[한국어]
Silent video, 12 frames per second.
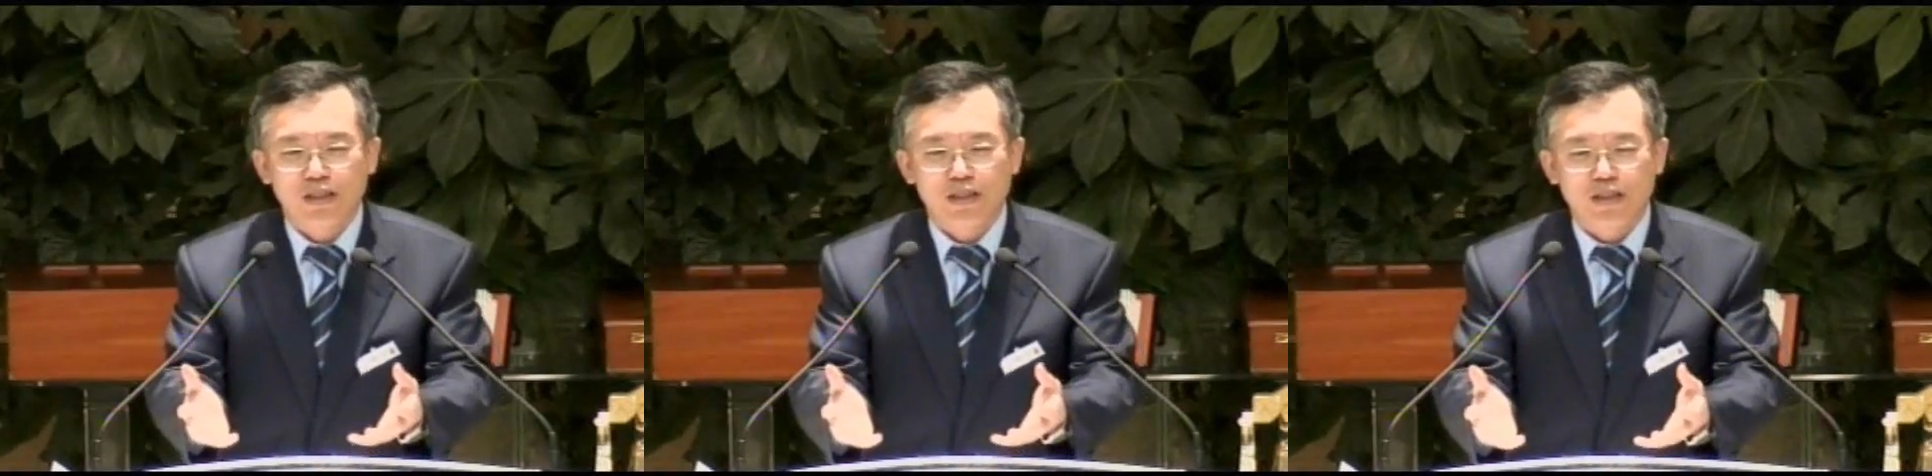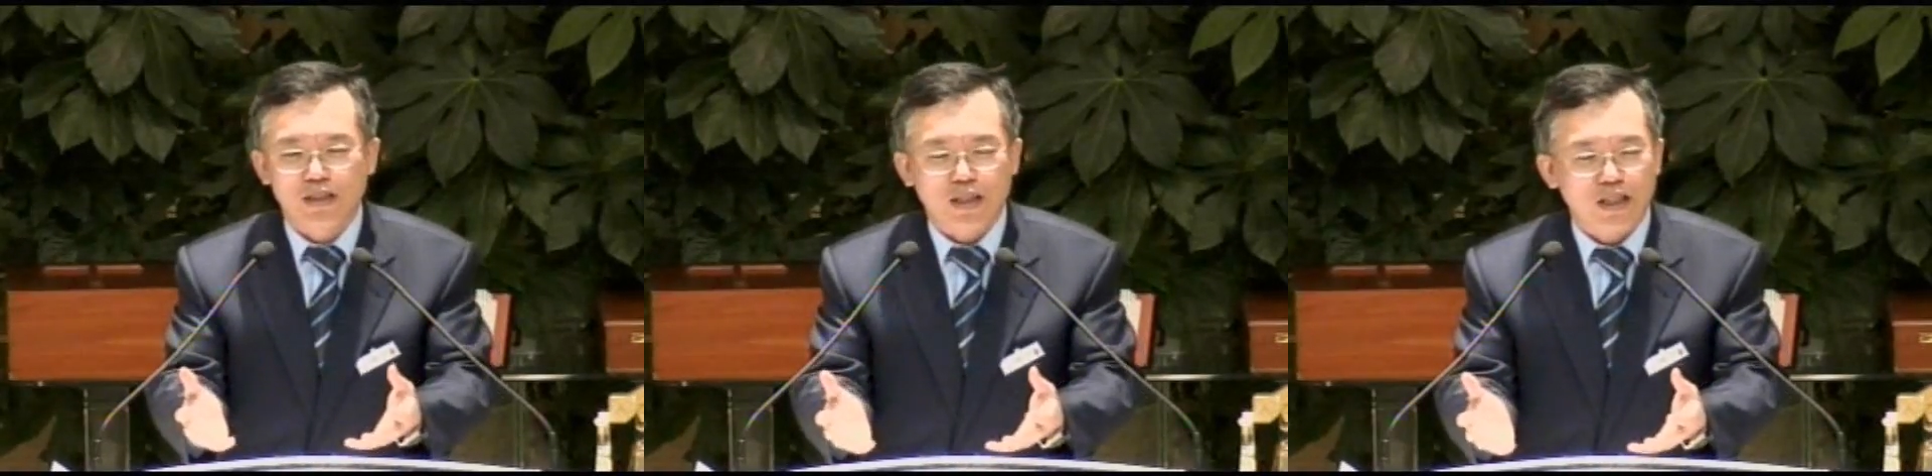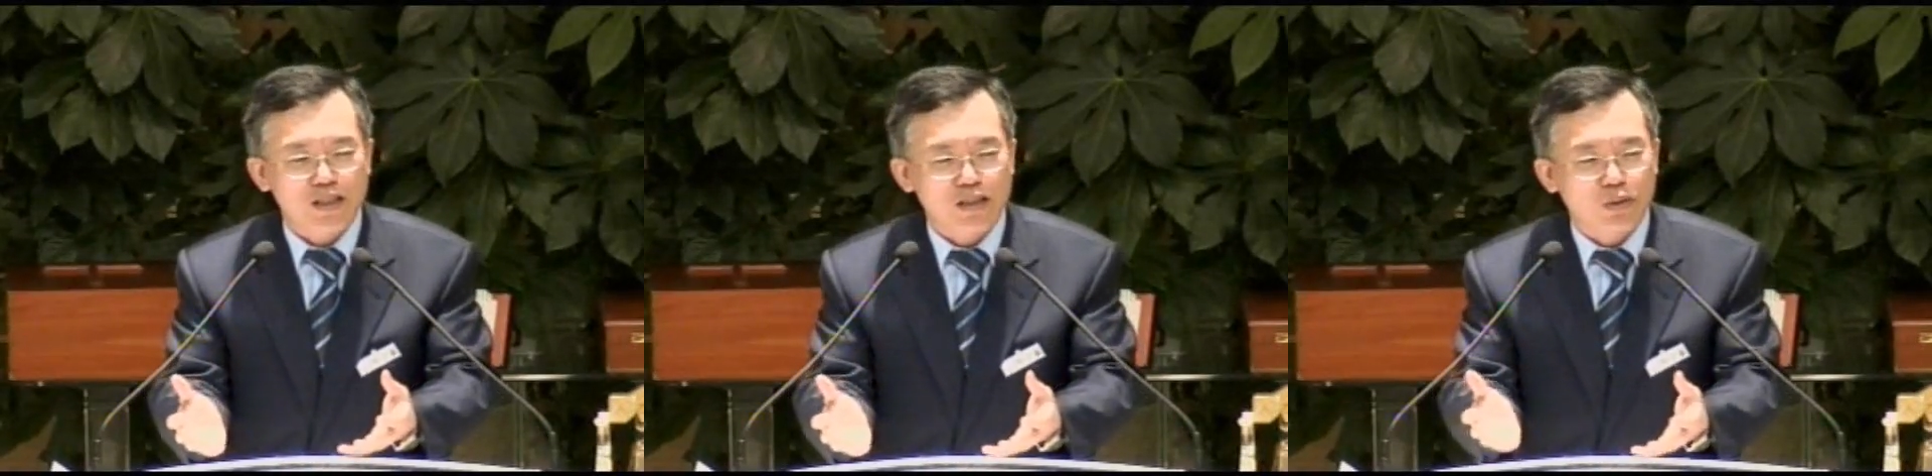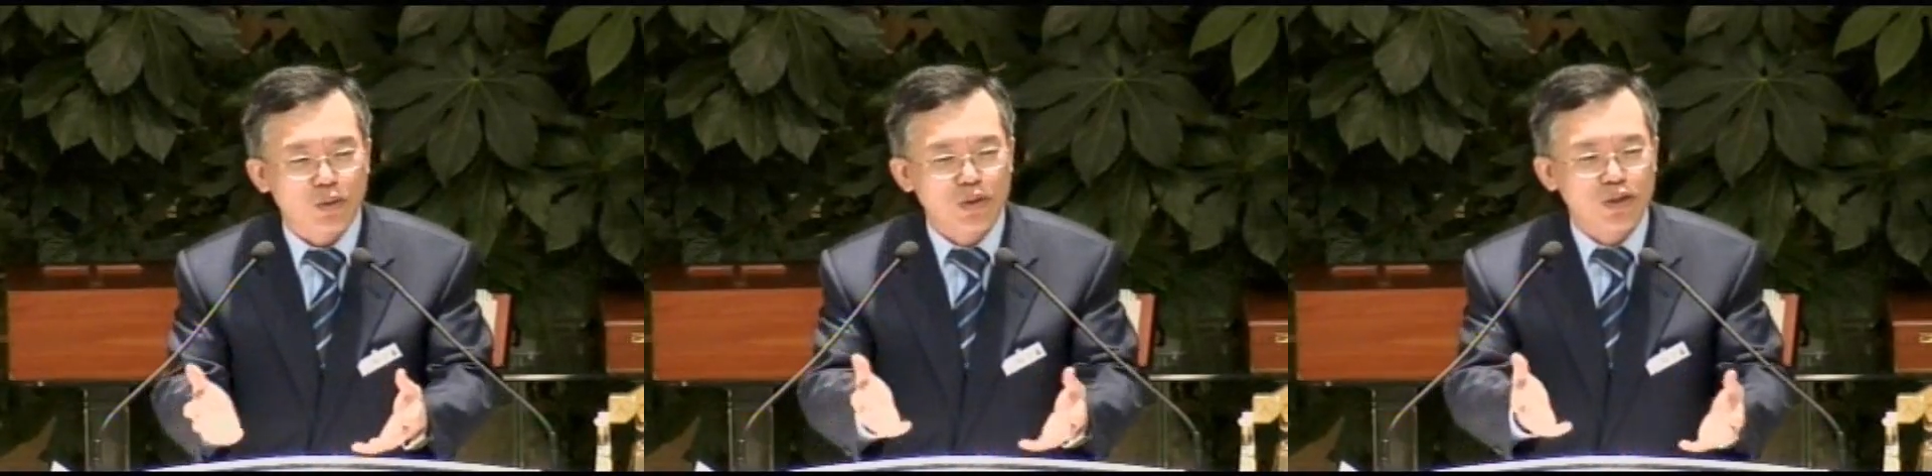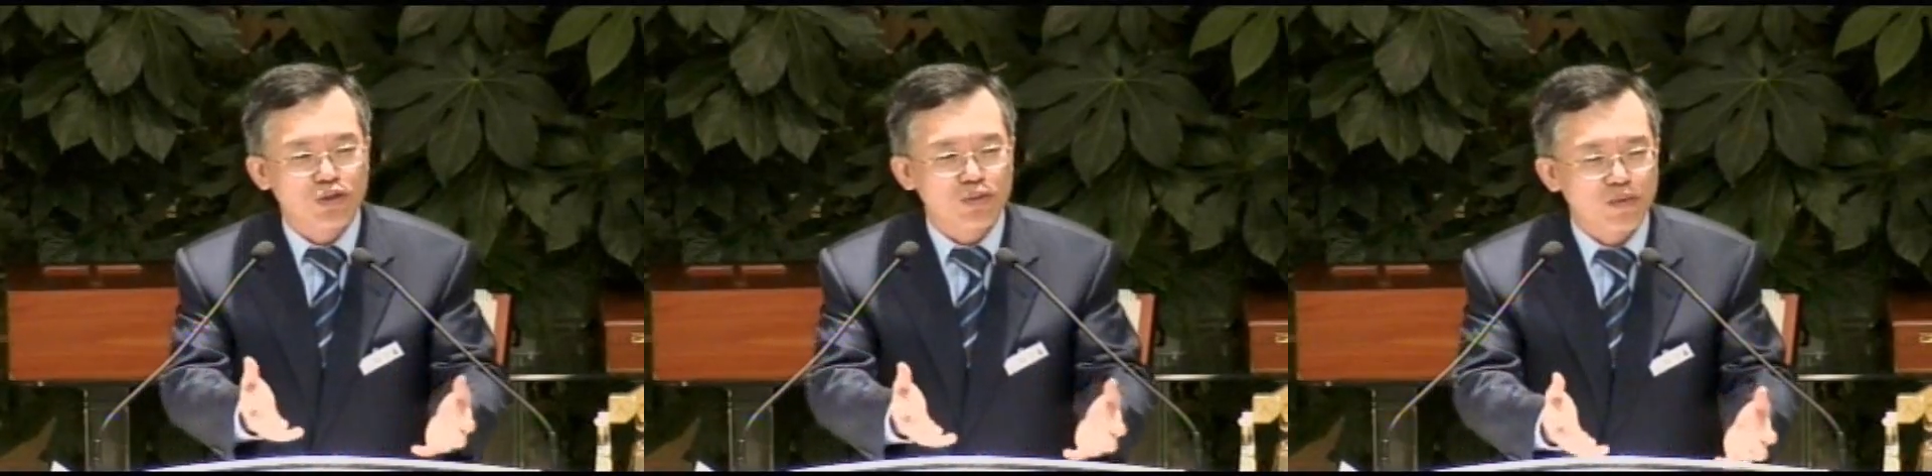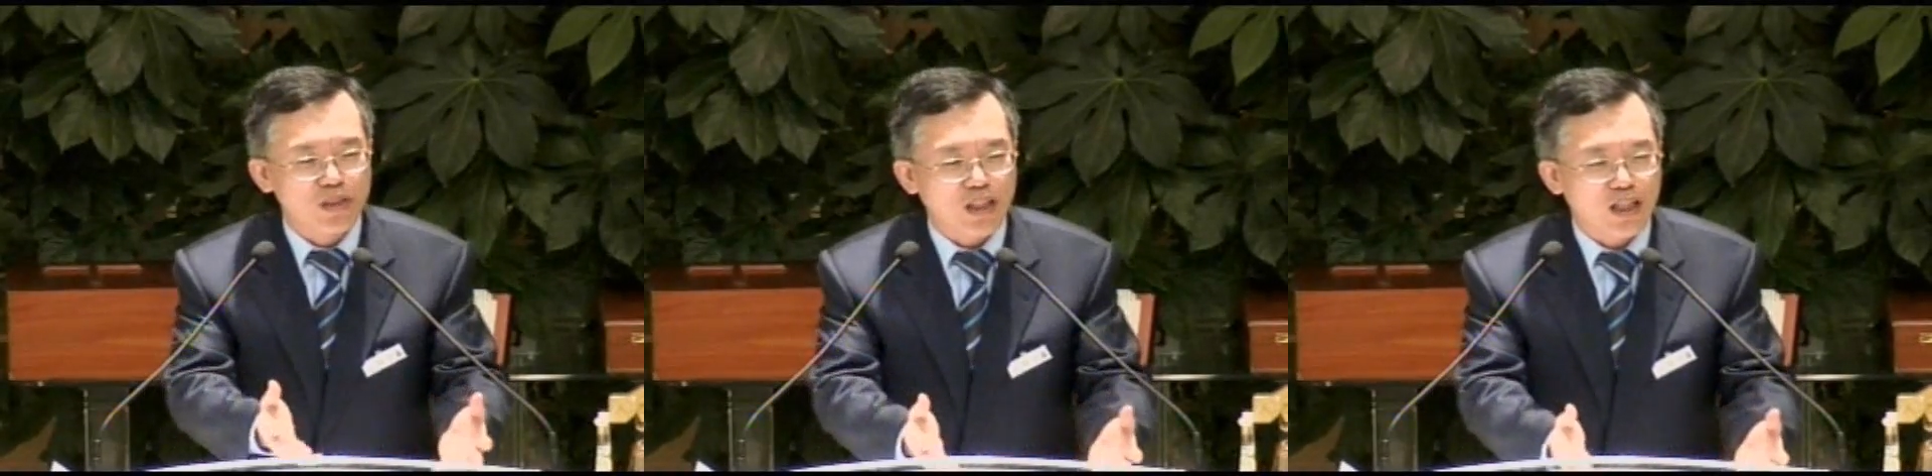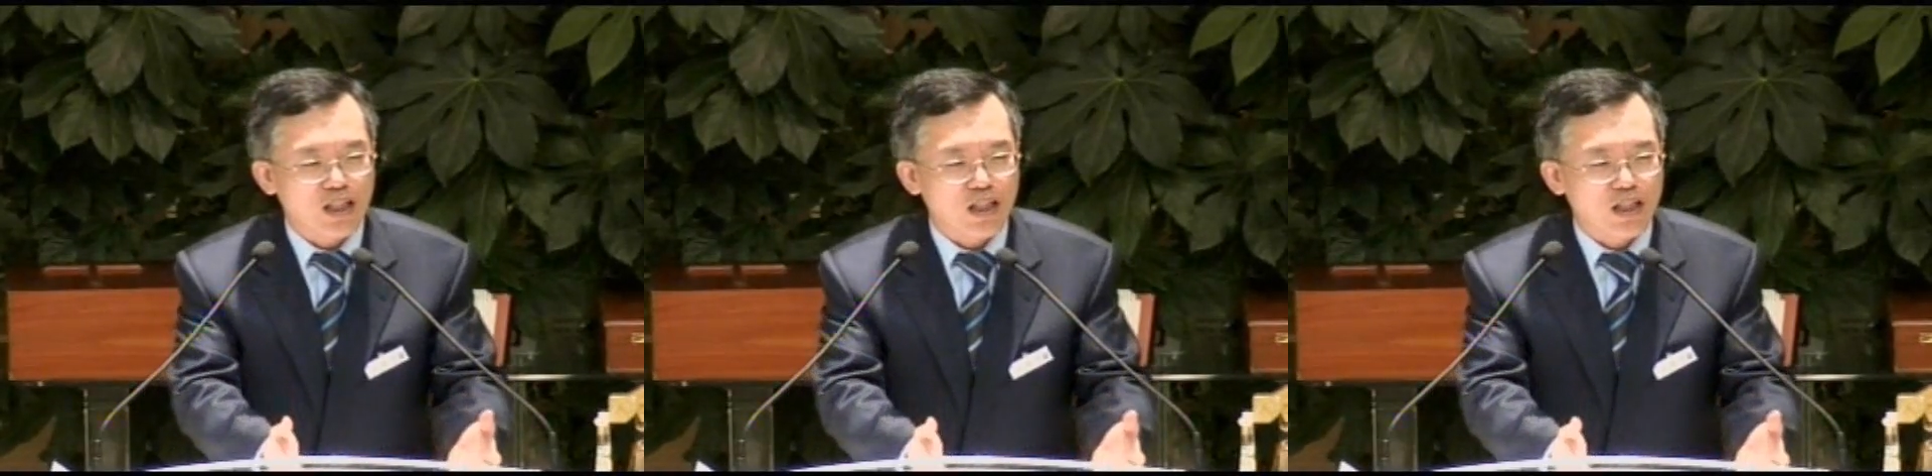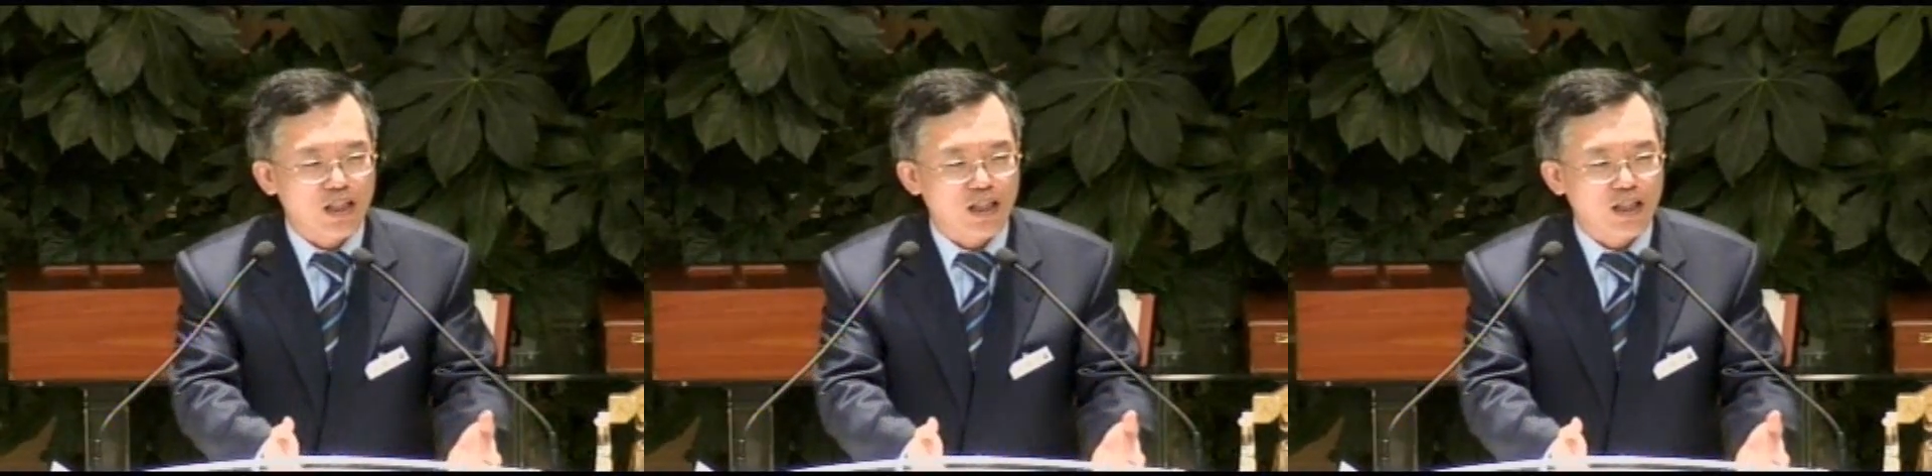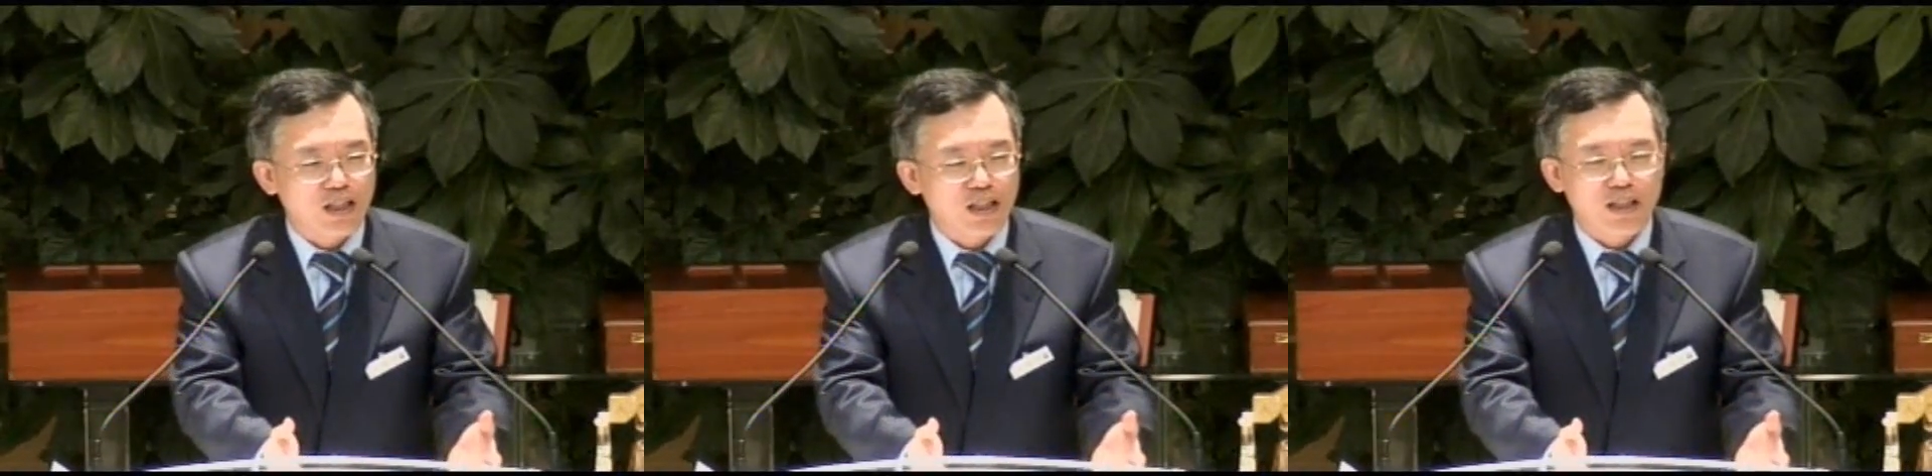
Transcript: 이제 다시 돌려줍니다.